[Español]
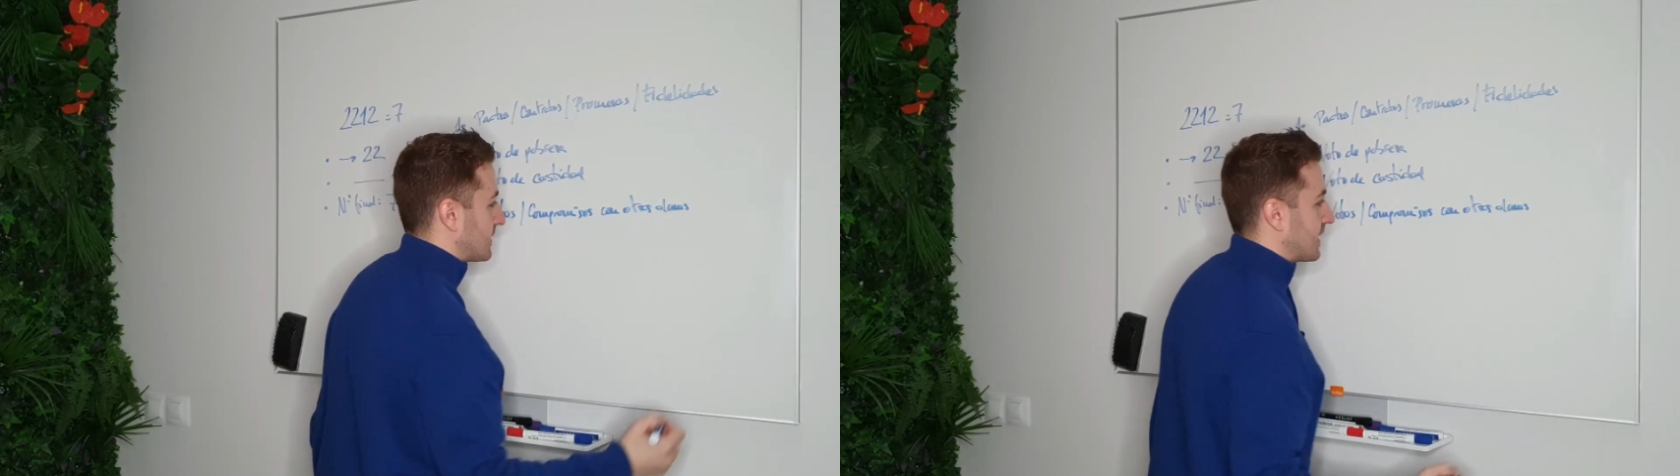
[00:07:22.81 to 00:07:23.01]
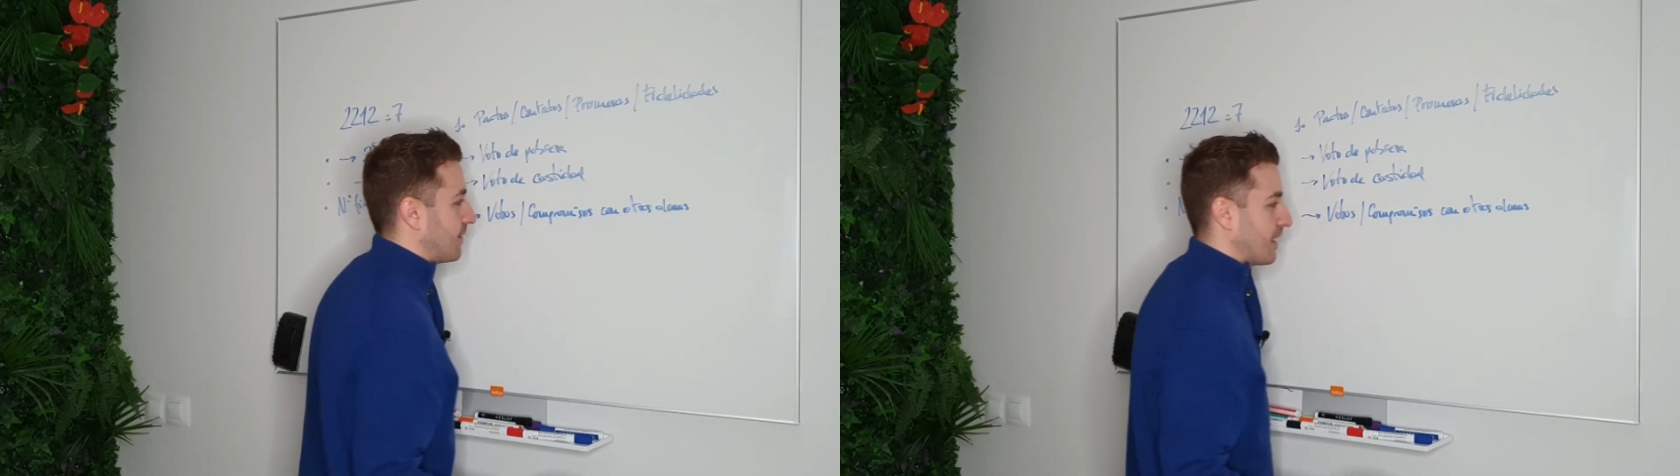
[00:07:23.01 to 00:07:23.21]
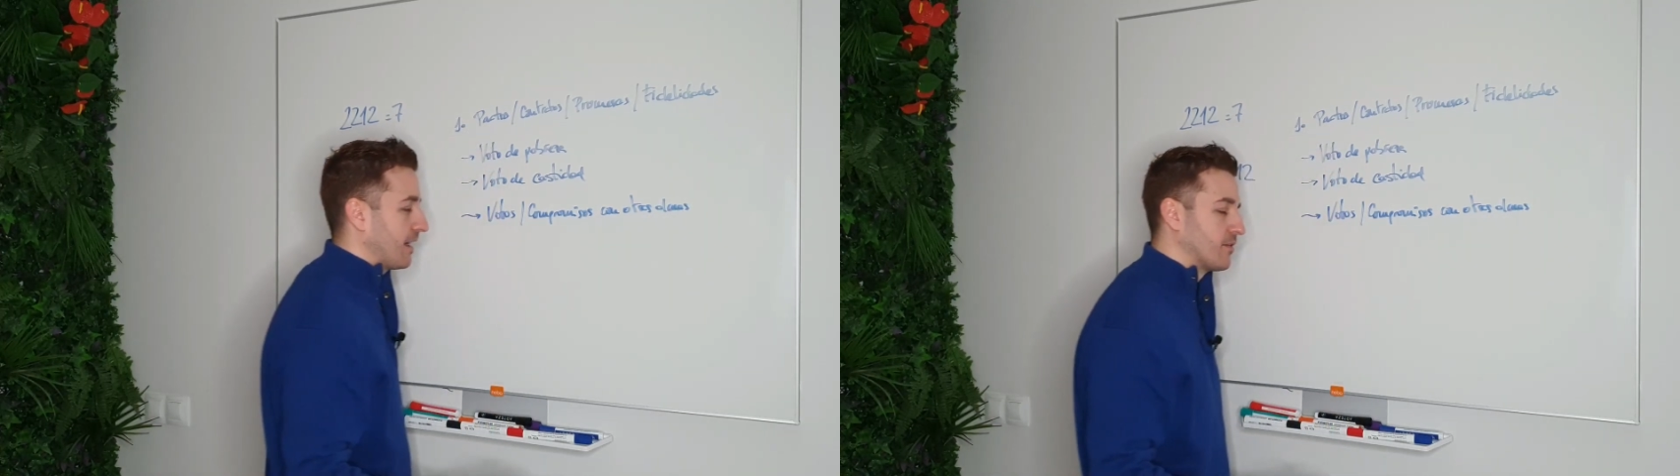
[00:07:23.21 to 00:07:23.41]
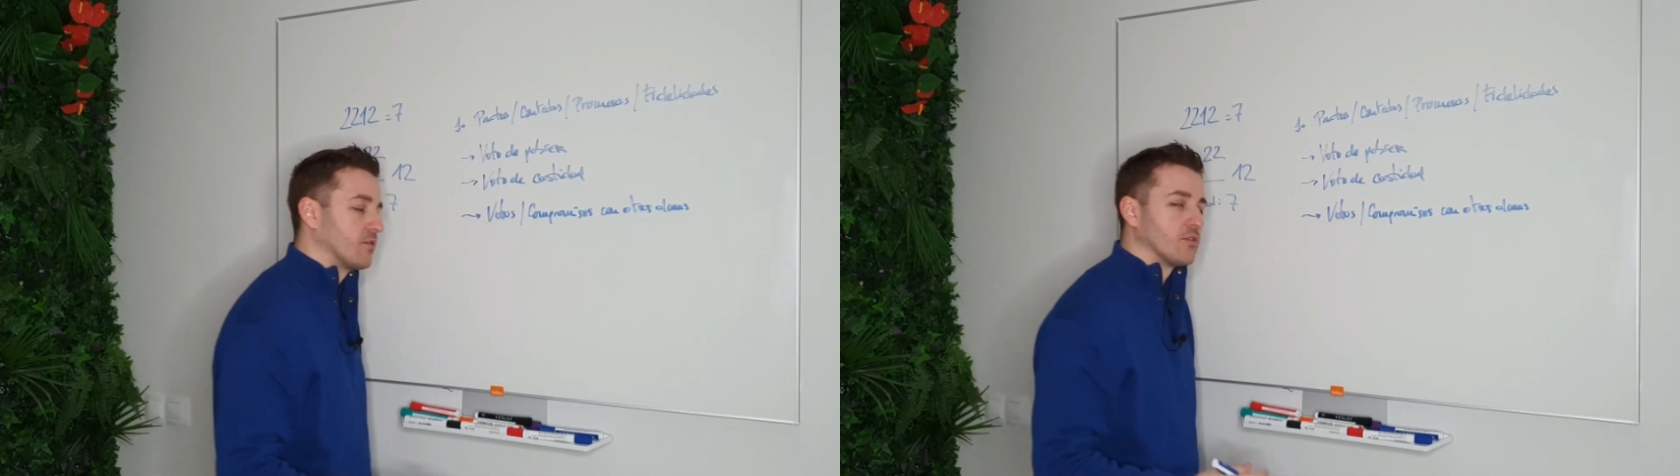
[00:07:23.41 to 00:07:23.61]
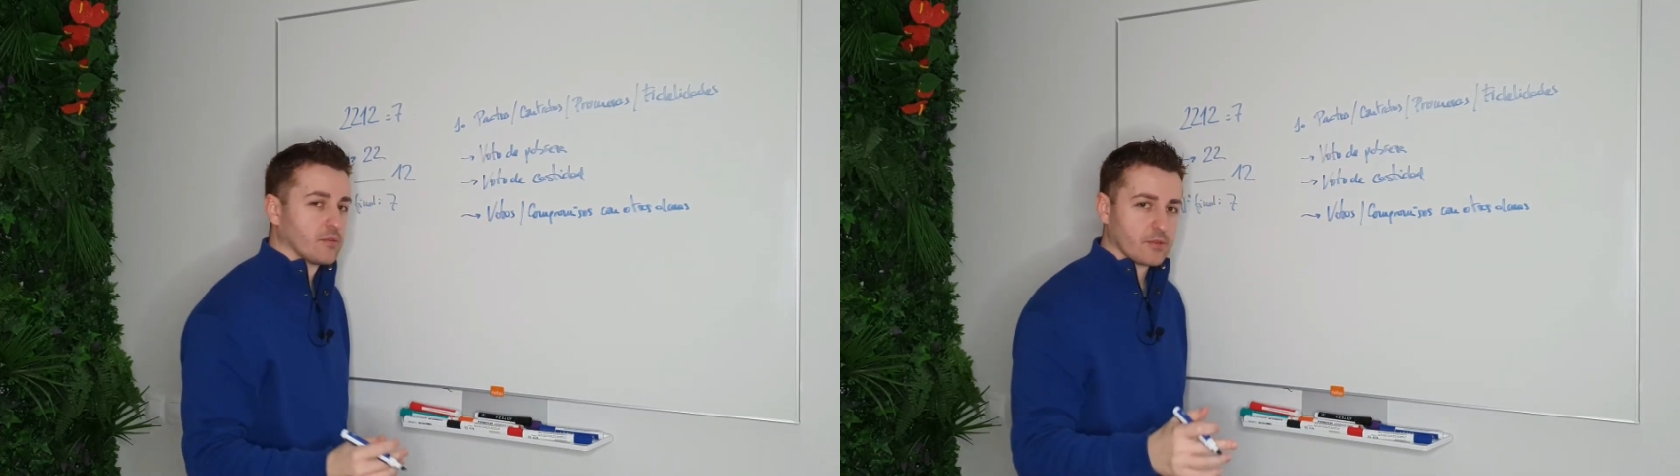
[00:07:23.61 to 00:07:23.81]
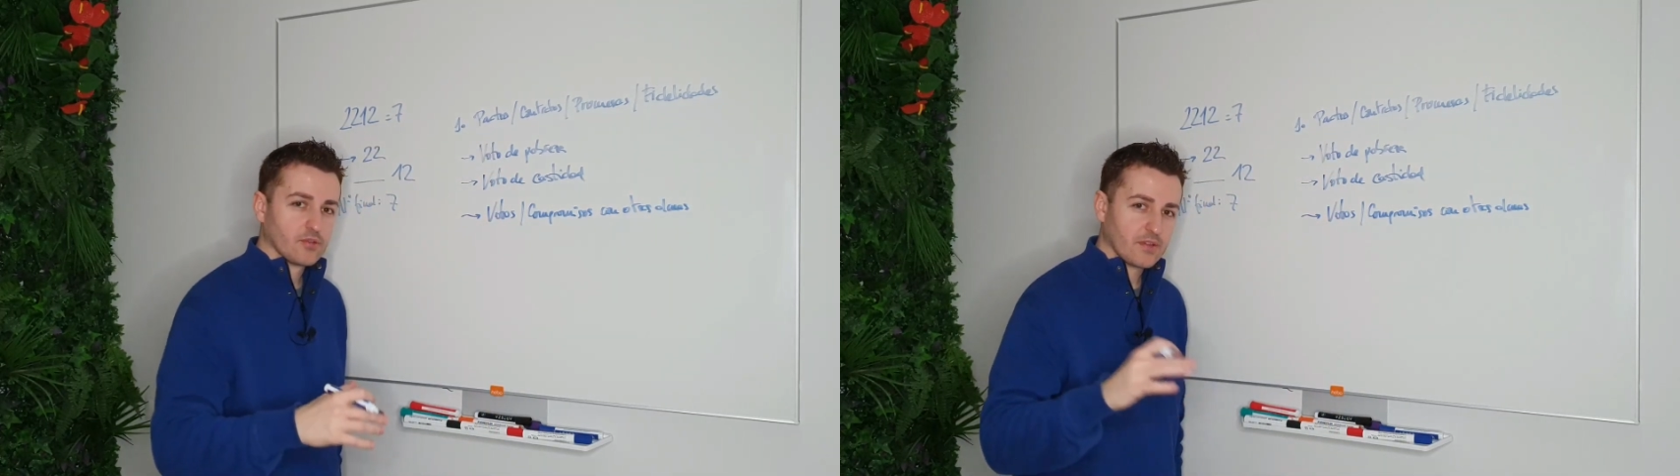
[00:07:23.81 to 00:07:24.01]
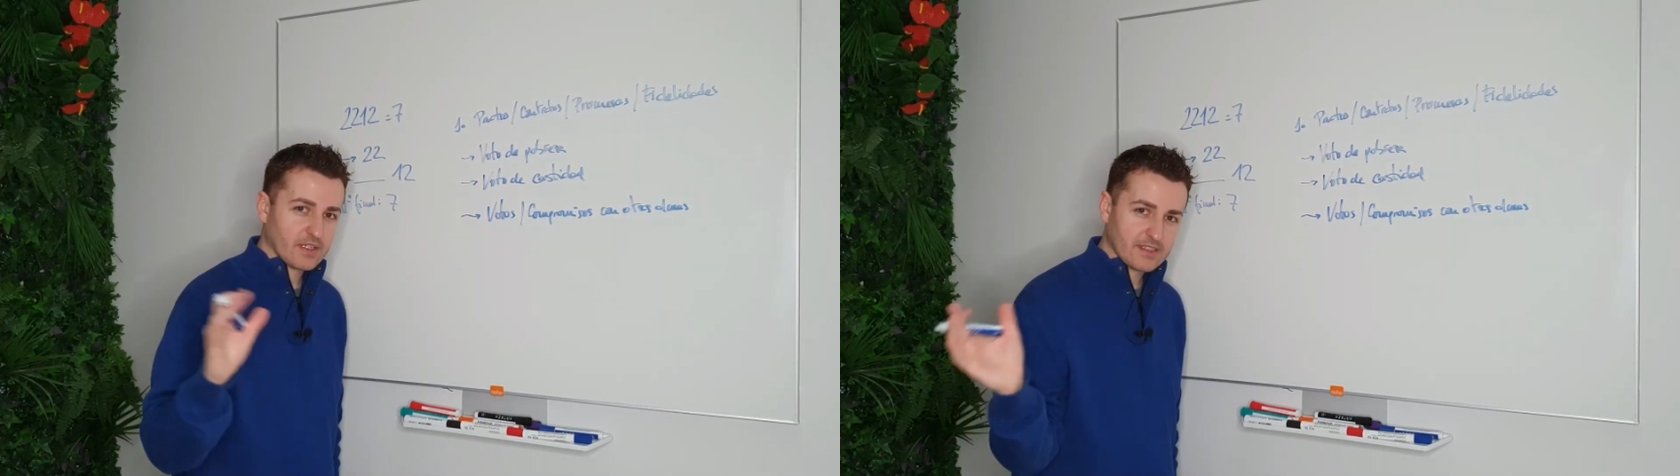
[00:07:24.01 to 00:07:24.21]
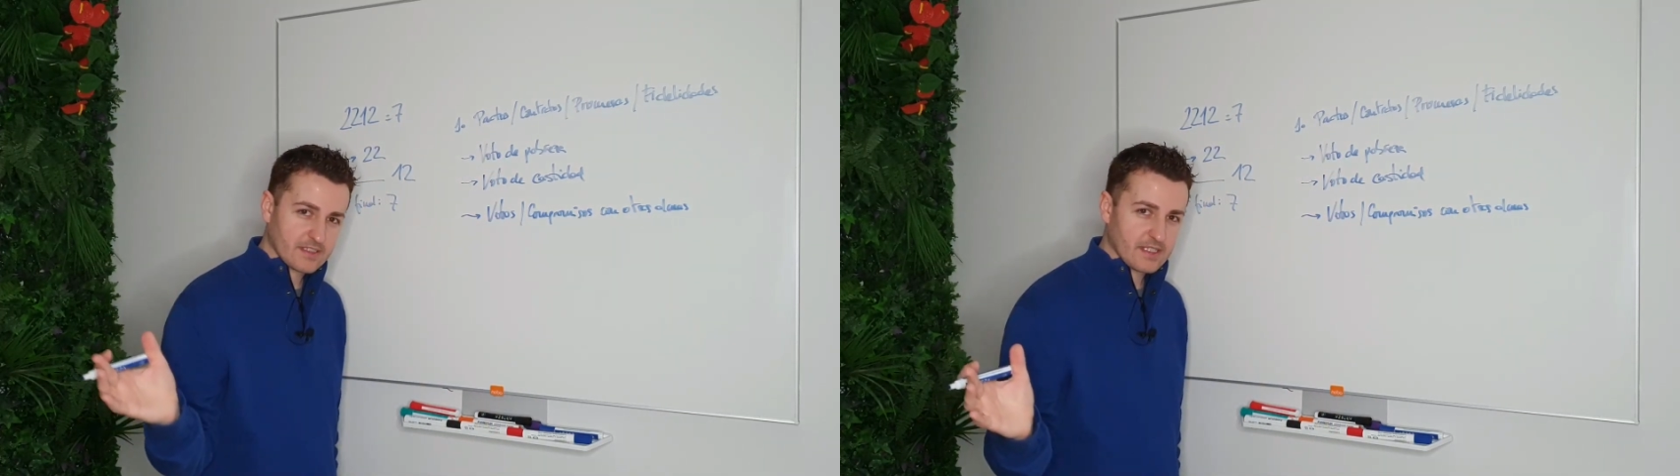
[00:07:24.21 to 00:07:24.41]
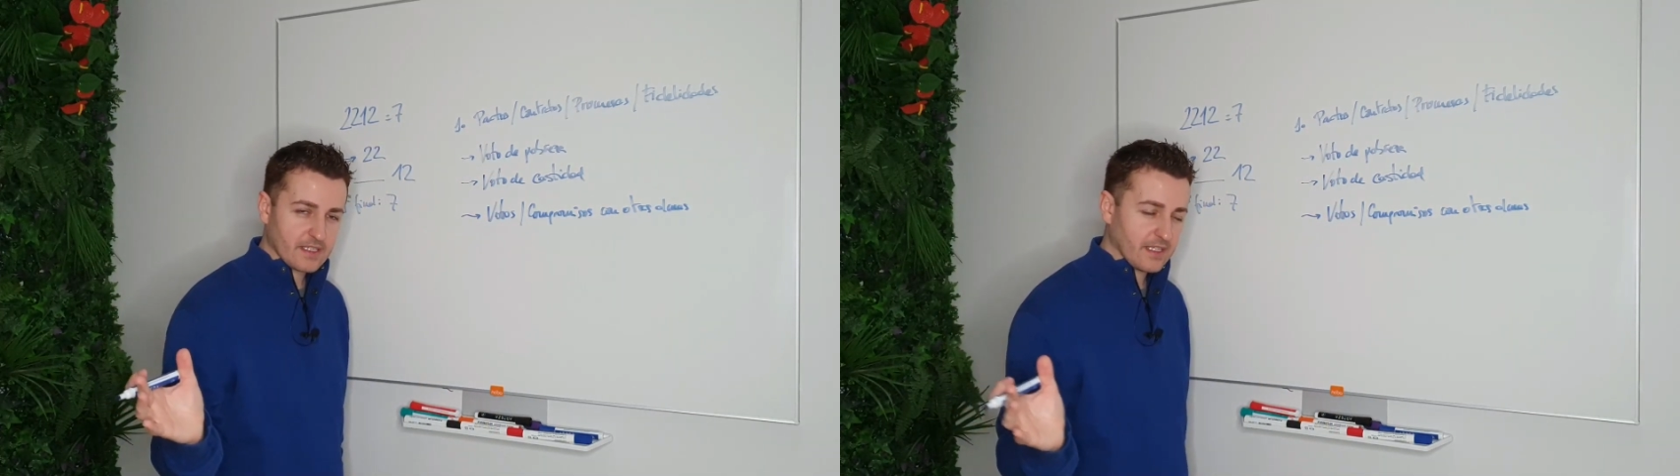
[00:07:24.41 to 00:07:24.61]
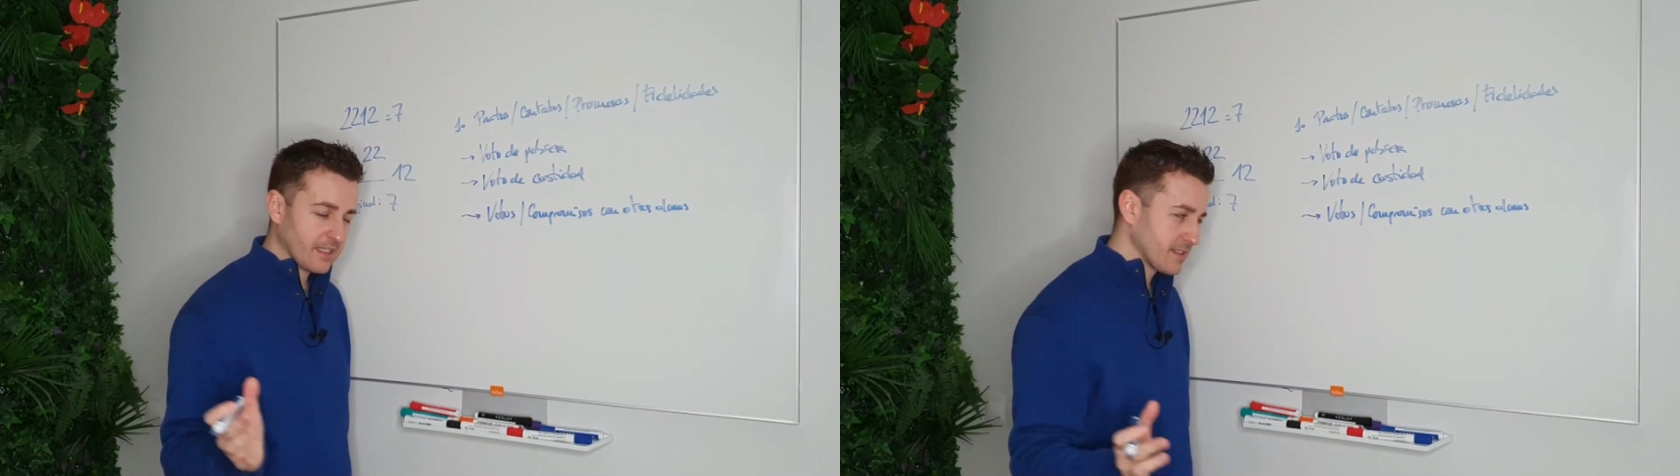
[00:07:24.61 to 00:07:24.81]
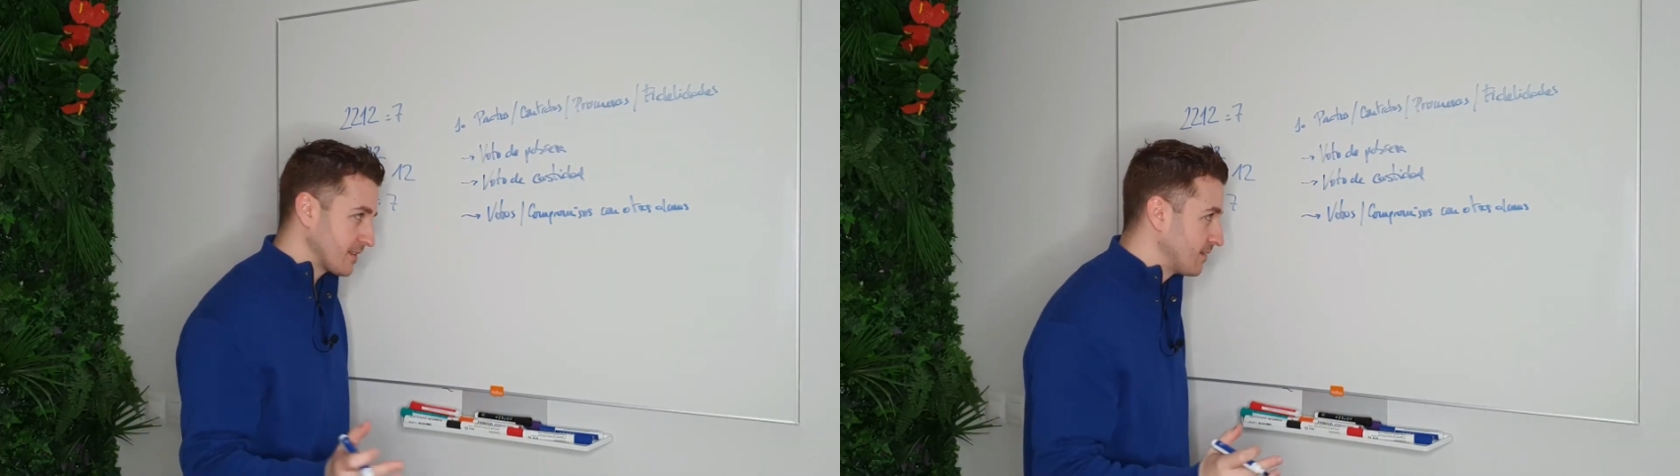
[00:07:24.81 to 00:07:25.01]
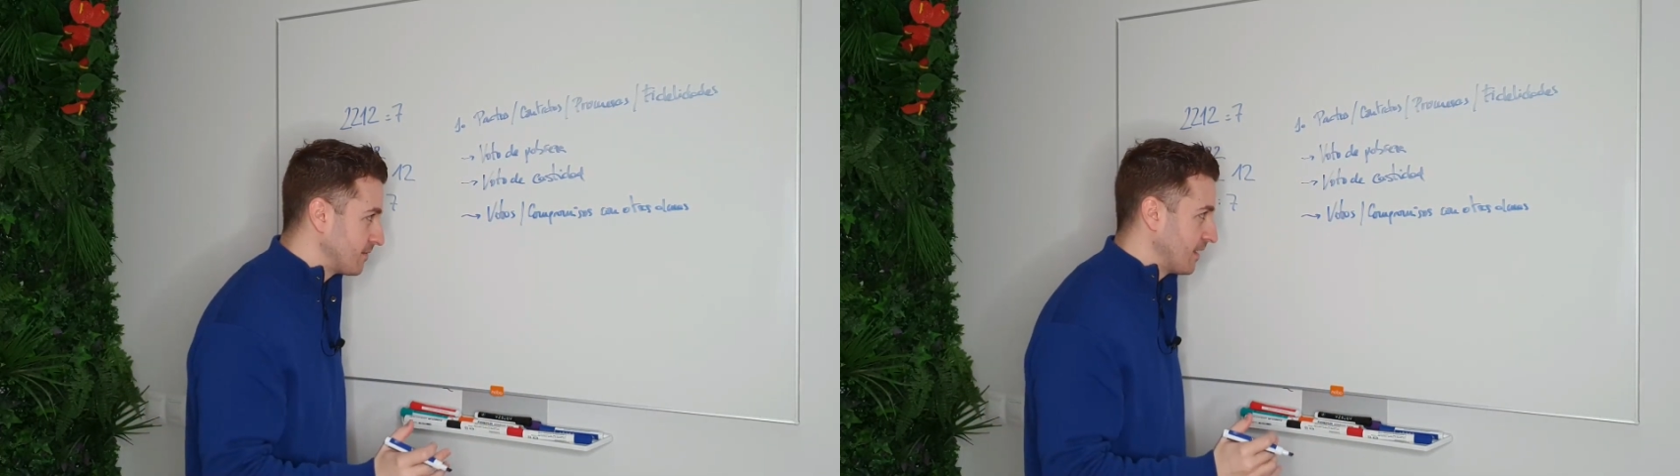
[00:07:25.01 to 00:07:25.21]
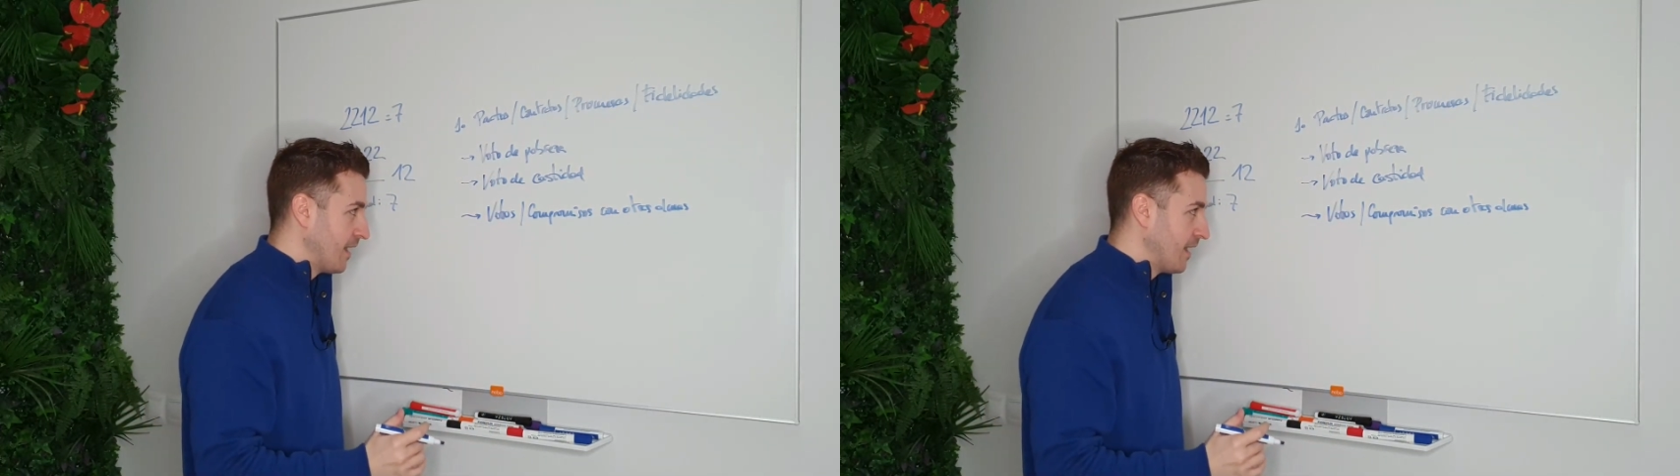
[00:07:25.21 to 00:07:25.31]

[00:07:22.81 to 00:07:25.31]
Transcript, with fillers: trabajando con diferentes técnicas